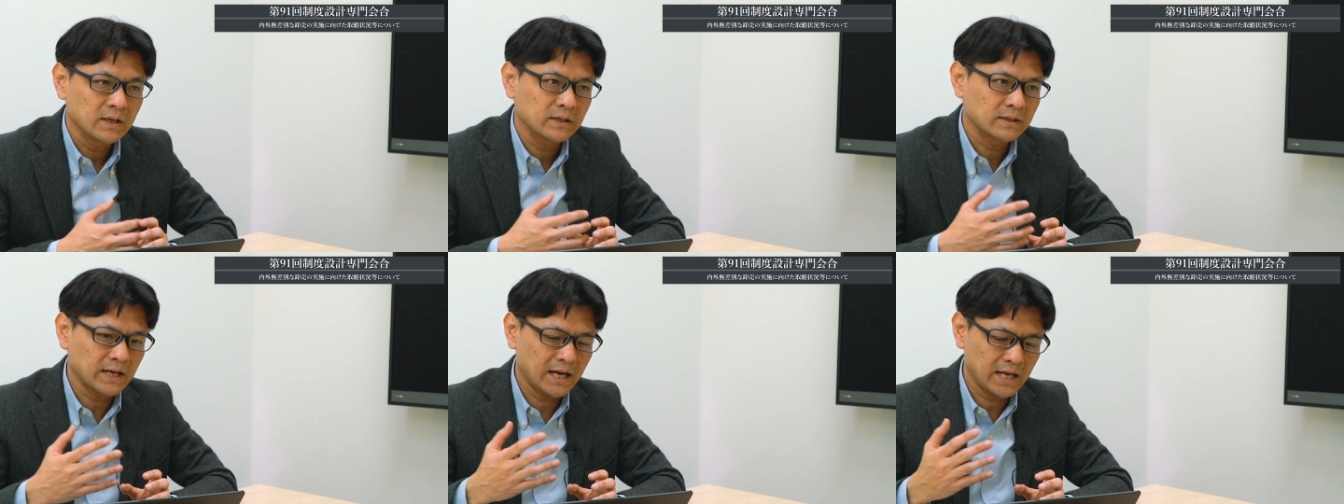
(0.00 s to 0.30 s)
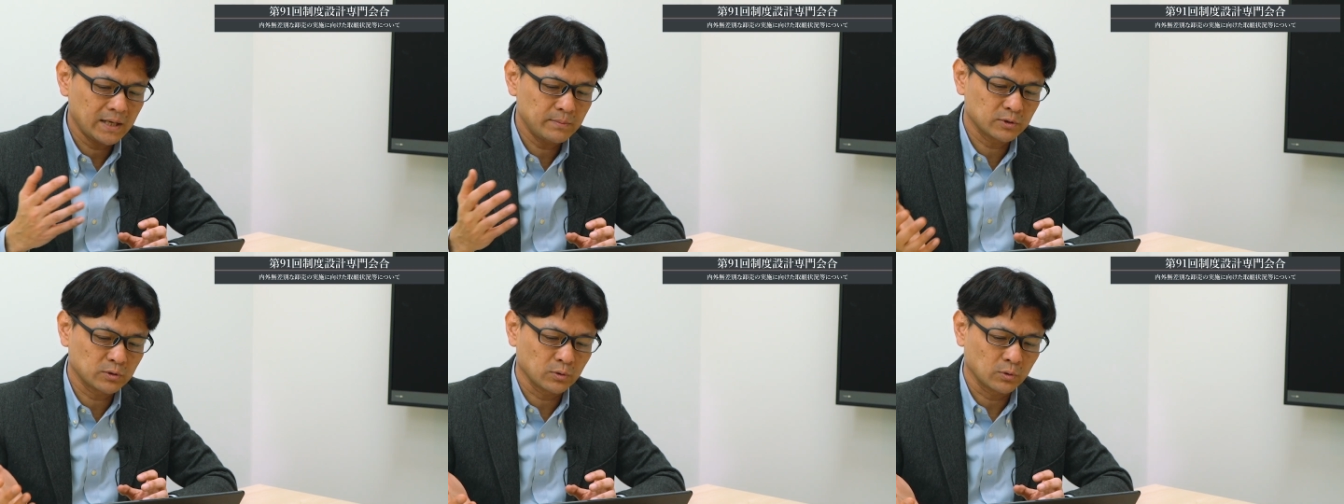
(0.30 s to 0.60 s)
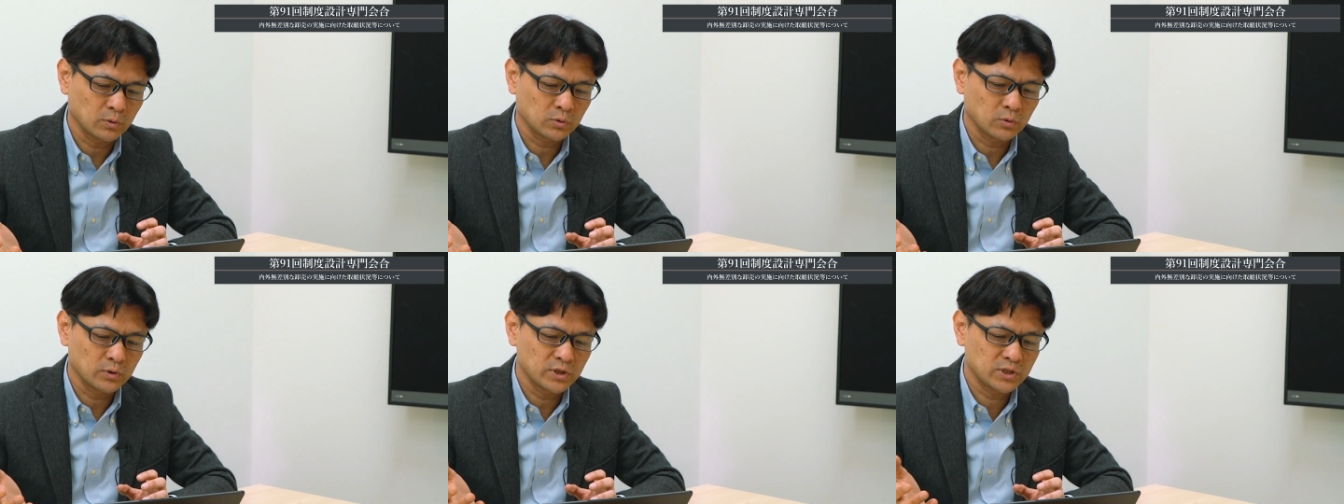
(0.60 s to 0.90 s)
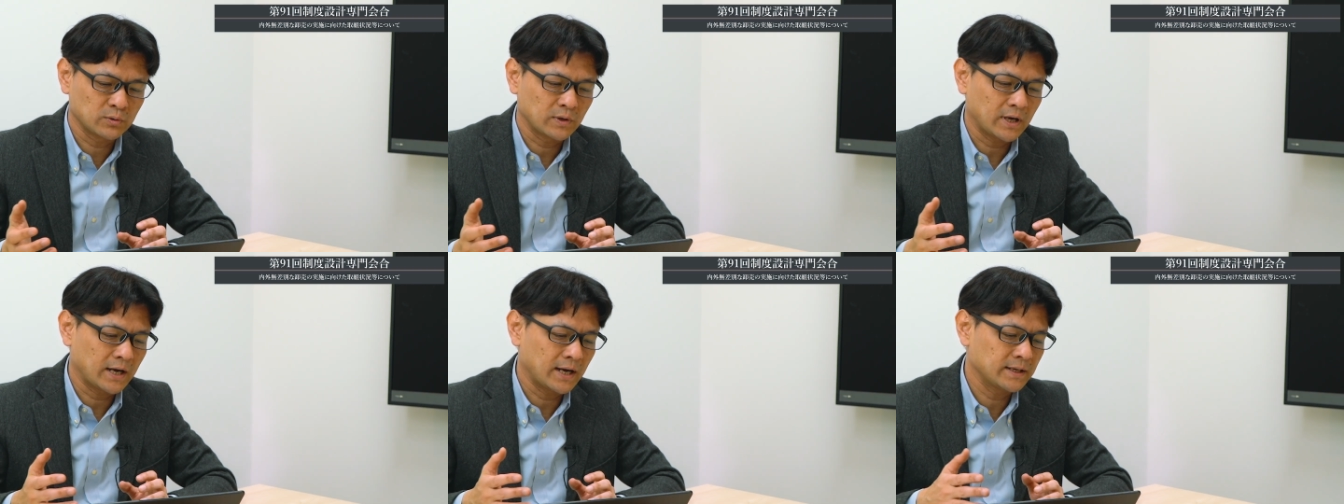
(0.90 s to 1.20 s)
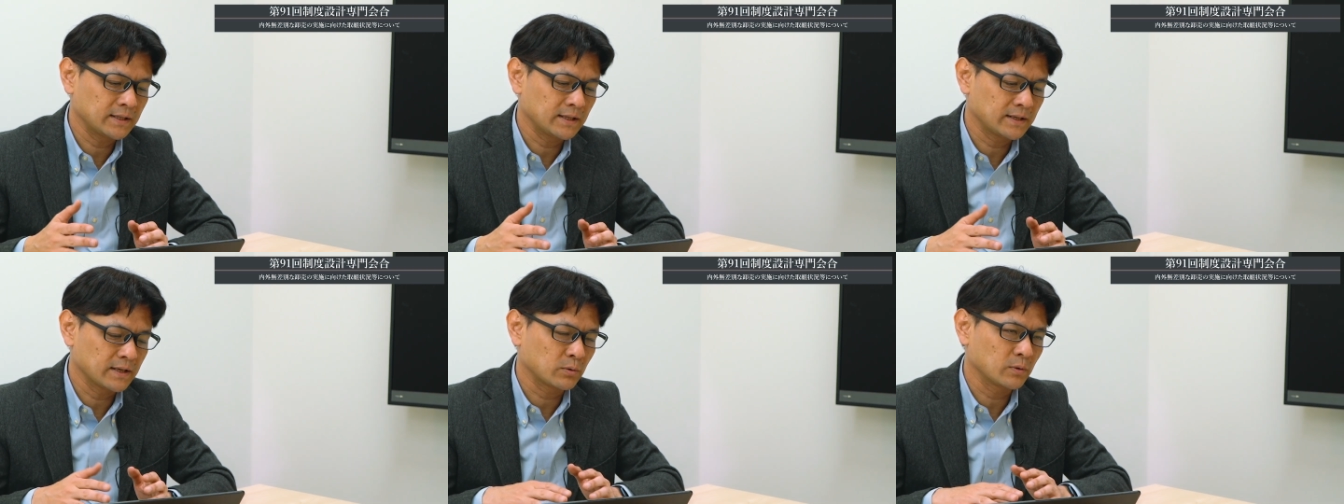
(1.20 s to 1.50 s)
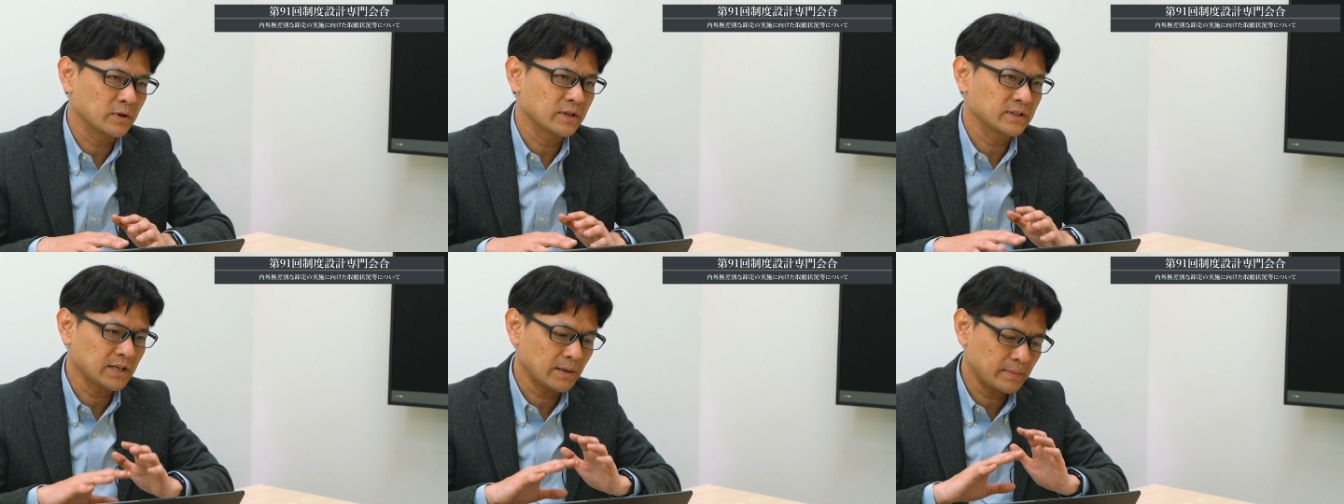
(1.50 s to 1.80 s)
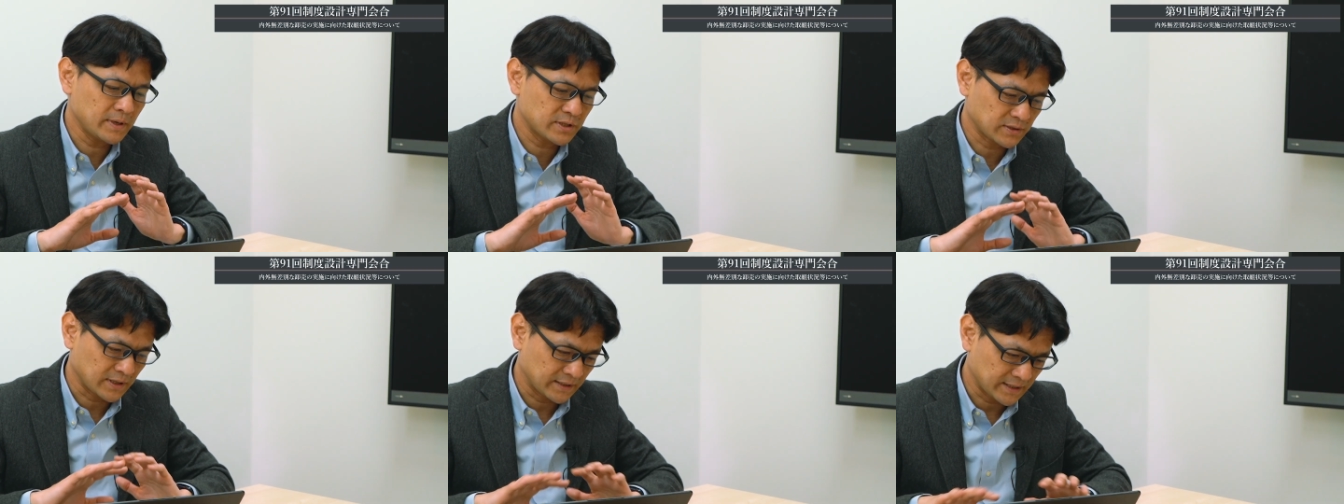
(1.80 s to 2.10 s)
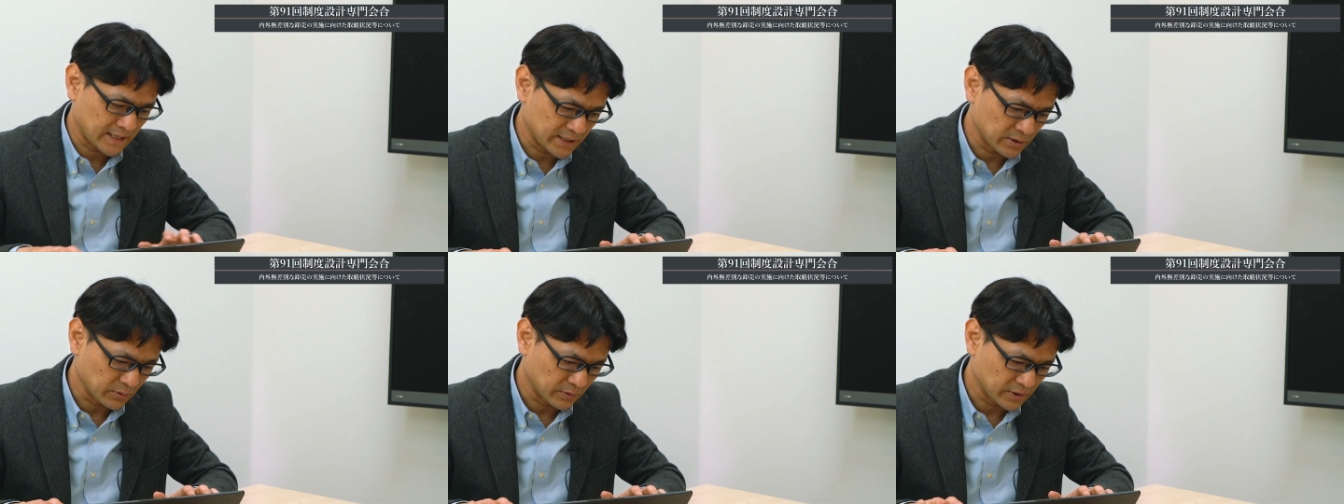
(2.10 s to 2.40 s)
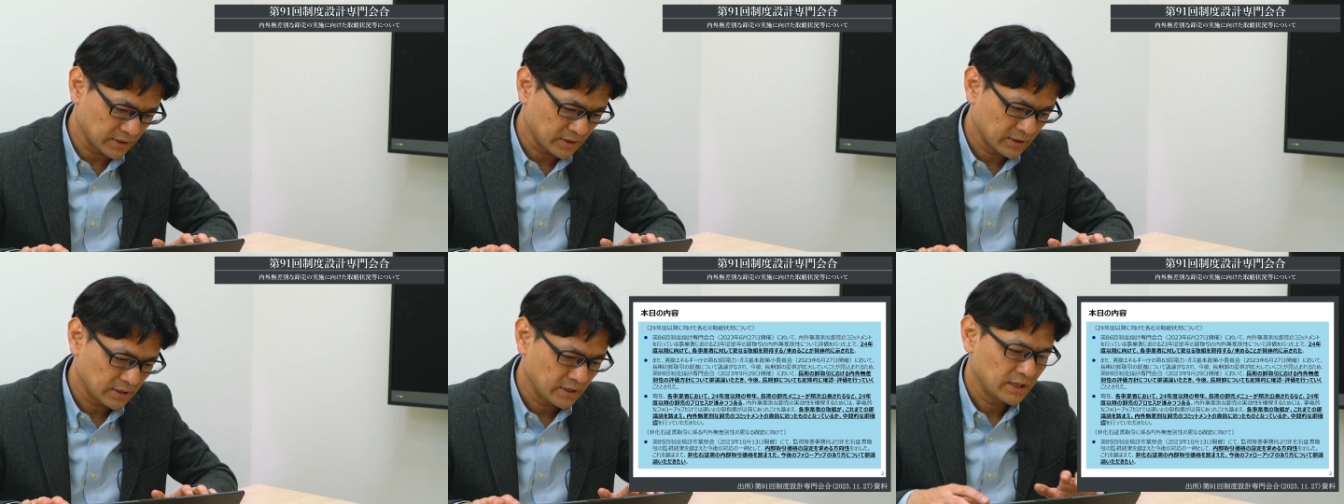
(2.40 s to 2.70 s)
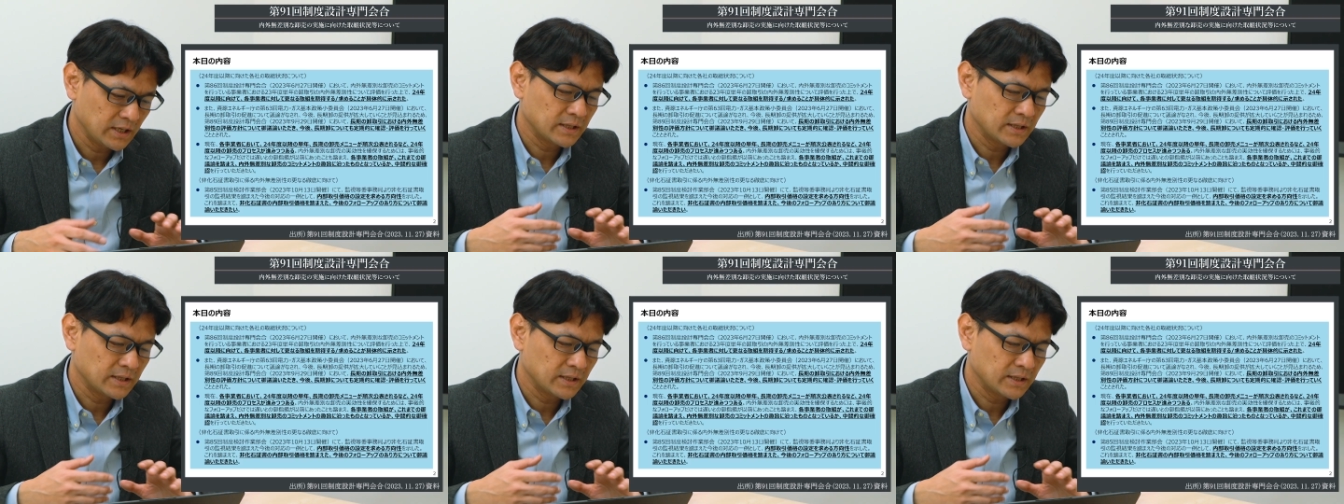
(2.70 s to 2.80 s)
外部との取引の間でこれ差別がないように、